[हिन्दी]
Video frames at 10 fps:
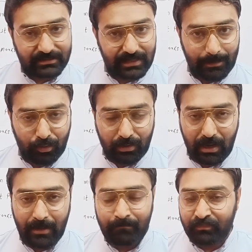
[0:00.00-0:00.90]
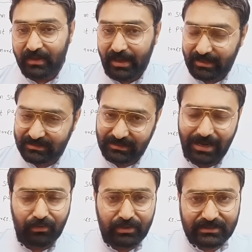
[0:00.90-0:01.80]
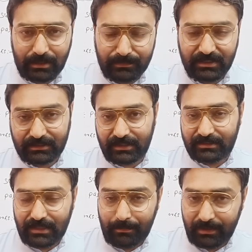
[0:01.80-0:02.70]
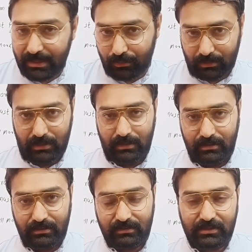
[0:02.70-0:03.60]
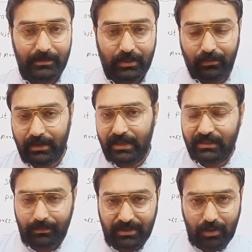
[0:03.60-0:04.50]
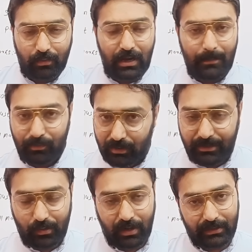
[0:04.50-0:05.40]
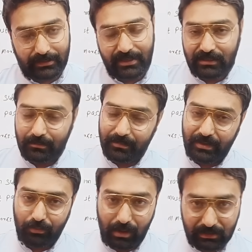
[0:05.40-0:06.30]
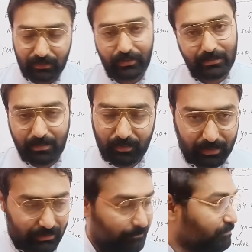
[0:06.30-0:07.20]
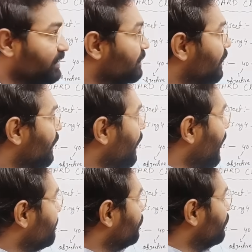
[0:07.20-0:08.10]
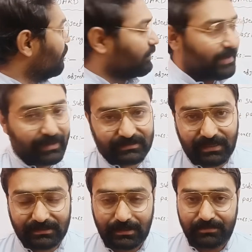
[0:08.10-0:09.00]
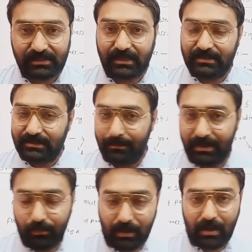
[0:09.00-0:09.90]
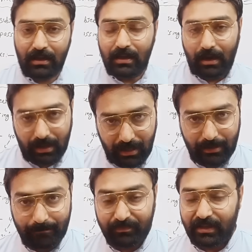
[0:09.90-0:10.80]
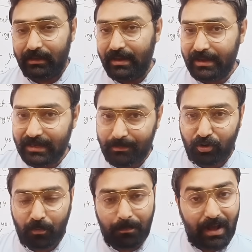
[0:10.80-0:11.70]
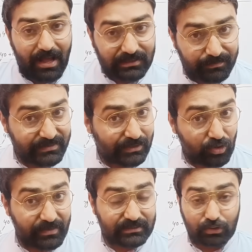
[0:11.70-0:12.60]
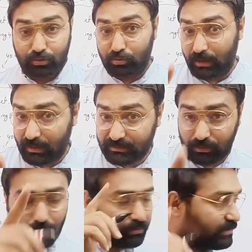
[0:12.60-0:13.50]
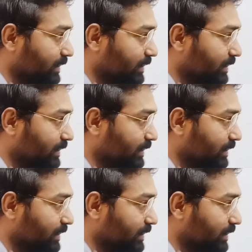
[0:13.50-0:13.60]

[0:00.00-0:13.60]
का एग्जाम होगा एक्स्ट्रा कोई सब्जेक्ट एग्जाम नहीं होगा समझ रहे हो नाइन्थ का भी नहीं हुआ आप लोग का भी नहीं हुआ टेंथ में हुआ था ट्वेल्थ में भी हुआ था आप लोगों का कोई एक्स्ट्रा सब्जेक्ट का एग्जाम नहीं होगा हाँ लेकिन आप लोग को पांच विषयों में से दोस्तों ध्यान से सुन लो